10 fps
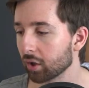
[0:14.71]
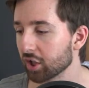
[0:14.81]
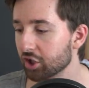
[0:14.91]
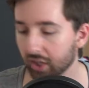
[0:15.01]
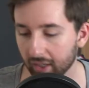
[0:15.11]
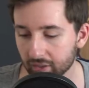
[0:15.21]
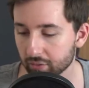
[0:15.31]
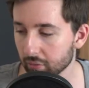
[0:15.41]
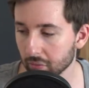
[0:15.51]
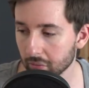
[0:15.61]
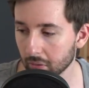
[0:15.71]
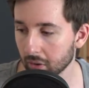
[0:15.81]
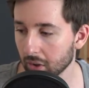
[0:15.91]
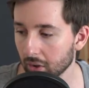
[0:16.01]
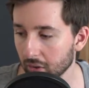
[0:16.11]
Et je dirais que
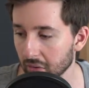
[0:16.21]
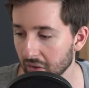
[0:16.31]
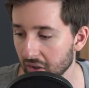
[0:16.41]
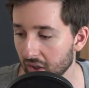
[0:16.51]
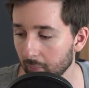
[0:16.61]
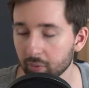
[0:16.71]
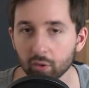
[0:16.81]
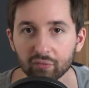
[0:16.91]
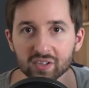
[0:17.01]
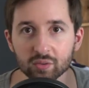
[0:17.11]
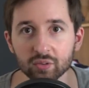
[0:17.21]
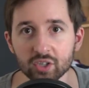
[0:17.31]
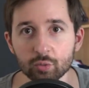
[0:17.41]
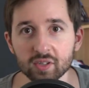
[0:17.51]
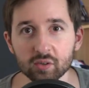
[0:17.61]
la meilleure façon d'y
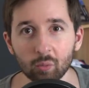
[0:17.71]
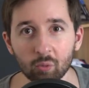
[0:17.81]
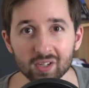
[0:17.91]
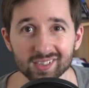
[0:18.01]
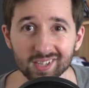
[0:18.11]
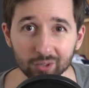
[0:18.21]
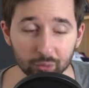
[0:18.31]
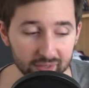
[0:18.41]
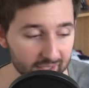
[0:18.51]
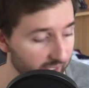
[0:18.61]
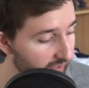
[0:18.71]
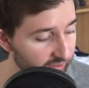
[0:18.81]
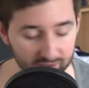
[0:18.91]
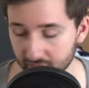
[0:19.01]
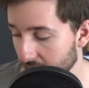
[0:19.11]
jouer selon moi, c'est la
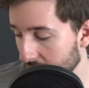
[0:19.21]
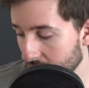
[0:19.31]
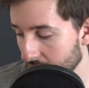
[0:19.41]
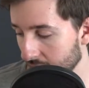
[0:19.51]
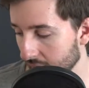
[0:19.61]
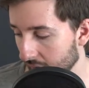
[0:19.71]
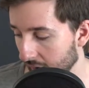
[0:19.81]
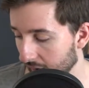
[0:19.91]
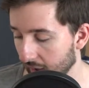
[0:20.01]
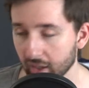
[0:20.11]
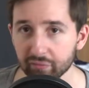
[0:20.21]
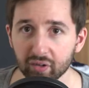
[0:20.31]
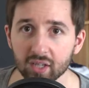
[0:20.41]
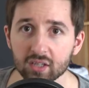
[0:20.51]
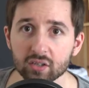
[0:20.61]
2DS
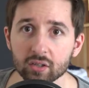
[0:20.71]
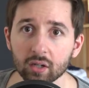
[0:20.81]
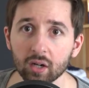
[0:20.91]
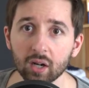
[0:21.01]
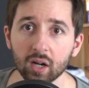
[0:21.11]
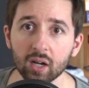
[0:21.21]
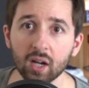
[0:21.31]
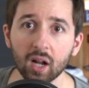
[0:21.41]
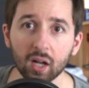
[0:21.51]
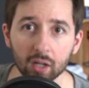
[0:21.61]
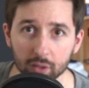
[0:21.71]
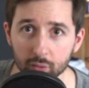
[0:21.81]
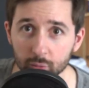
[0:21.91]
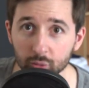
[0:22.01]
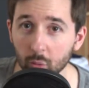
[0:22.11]
avec la
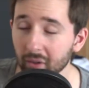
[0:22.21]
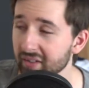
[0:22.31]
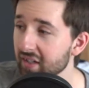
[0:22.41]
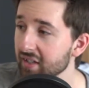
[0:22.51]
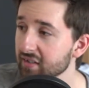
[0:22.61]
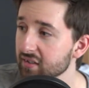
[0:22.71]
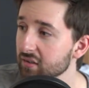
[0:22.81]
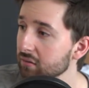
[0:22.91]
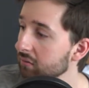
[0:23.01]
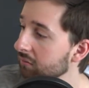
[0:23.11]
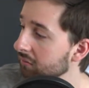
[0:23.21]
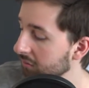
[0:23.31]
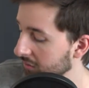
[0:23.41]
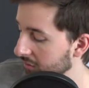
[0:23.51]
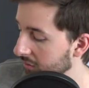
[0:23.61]
New 3DS
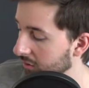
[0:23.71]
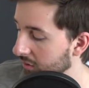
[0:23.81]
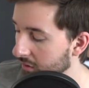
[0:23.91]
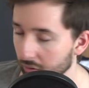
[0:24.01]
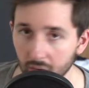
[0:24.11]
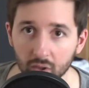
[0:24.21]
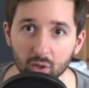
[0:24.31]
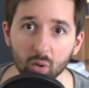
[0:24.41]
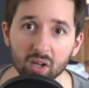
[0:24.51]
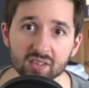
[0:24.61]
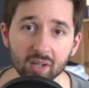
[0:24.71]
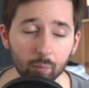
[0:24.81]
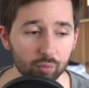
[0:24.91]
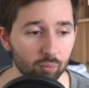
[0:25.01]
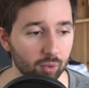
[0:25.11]
et le reste c'est un
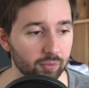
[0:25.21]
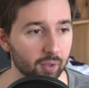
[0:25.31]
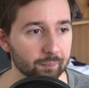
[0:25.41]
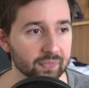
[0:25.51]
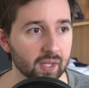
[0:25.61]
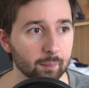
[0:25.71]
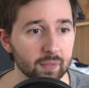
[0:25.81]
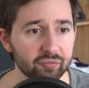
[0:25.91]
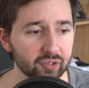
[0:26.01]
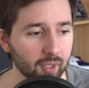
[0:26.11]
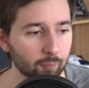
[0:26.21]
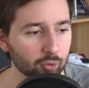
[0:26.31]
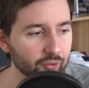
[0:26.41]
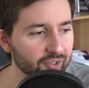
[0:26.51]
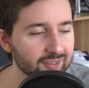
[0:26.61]
peu moins bien. Mais finalement,
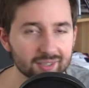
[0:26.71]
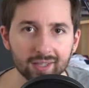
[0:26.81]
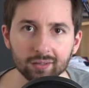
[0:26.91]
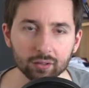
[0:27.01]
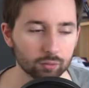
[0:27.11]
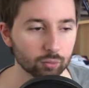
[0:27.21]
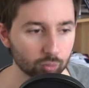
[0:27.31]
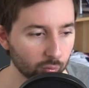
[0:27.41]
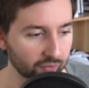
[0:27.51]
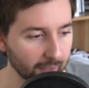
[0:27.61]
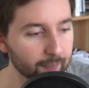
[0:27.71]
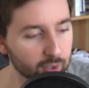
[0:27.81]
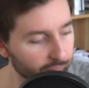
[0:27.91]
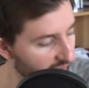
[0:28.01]
dans cette quête de trouver la meilleure